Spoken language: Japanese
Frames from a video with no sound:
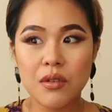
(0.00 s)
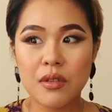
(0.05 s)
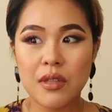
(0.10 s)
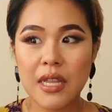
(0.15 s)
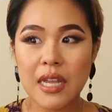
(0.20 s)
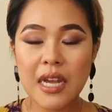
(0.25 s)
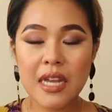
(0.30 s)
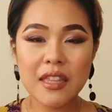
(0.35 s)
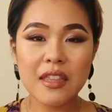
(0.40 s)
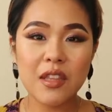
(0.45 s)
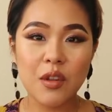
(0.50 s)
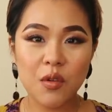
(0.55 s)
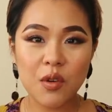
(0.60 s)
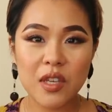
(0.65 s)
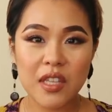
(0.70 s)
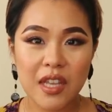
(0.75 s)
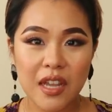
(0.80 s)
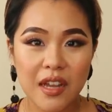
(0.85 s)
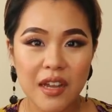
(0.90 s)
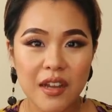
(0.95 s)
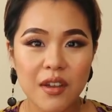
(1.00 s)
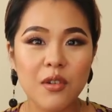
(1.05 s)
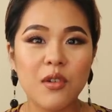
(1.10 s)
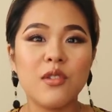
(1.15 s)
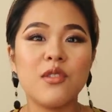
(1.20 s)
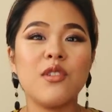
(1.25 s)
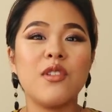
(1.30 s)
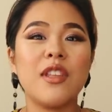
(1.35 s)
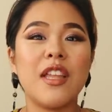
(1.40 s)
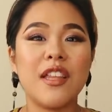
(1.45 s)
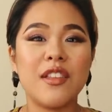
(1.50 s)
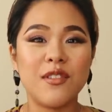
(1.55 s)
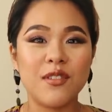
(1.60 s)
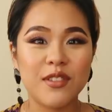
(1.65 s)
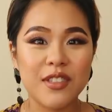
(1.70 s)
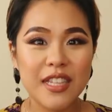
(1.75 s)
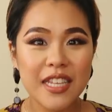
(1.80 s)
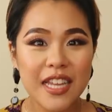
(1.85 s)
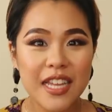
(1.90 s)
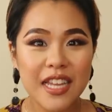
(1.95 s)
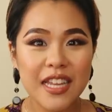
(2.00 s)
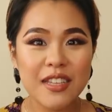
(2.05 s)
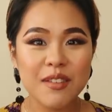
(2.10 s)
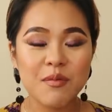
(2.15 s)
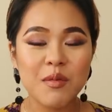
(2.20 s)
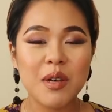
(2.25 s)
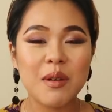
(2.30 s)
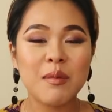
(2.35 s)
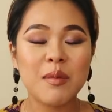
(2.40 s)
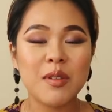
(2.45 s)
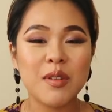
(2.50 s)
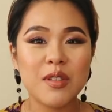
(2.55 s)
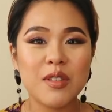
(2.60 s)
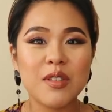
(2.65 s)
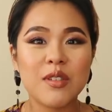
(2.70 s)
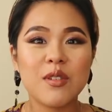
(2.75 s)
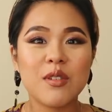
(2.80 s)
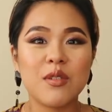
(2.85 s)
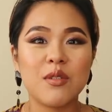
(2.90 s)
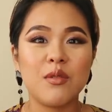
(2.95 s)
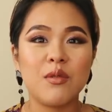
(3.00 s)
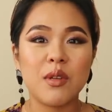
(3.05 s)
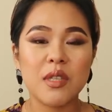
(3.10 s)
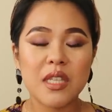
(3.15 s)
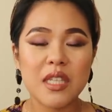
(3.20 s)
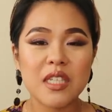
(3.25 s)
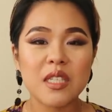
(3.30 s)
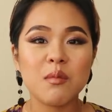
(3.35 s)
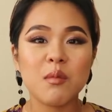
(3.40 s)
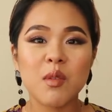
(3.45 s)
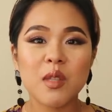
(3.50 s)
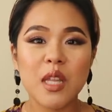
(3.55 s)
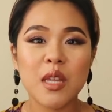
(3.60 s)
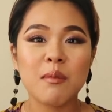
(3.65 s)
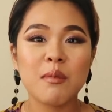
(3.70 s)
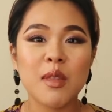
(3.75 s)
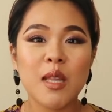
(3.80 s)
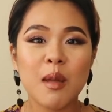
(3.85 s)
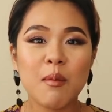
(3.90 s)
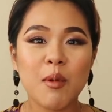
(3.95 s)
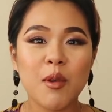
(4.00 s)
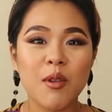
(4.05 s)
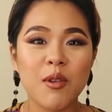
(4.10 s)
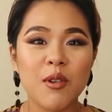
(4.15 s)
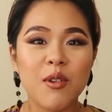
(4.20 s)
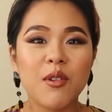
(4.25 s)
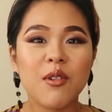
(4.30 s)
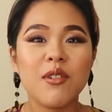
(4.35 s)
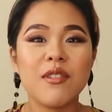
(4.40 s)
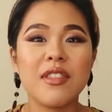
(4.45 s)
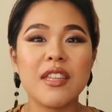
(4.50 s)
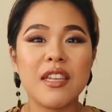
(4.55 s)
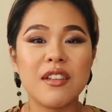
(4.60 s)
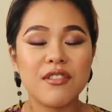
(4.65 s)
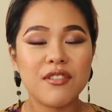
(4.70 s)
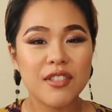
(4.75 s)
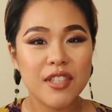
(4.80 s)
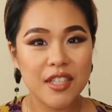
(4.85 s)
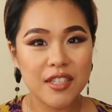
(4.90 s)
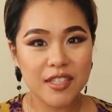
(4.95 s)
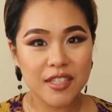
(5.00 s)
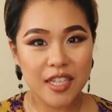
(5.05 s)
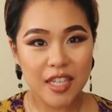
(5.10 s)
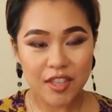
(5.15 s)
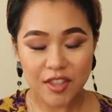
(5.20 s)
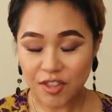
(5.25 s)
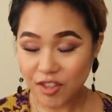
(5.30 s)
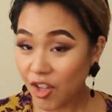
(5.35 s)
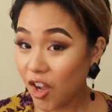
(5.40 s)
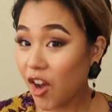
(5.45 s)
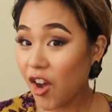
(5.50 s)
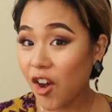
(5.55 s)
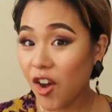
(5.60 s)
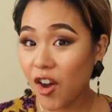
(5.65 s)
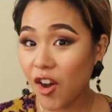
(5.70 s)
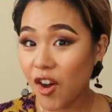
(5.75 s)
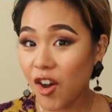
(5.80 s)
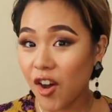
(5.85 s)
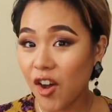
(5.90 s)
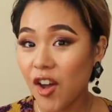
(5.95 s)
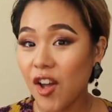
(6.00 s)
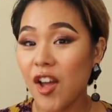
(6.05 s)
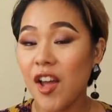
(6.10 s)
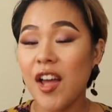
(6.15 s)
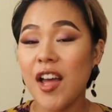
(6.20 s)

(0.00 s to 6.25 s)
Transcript: 願って起きたことなので、もうものすごく私も旦那も喜んでるんですけどは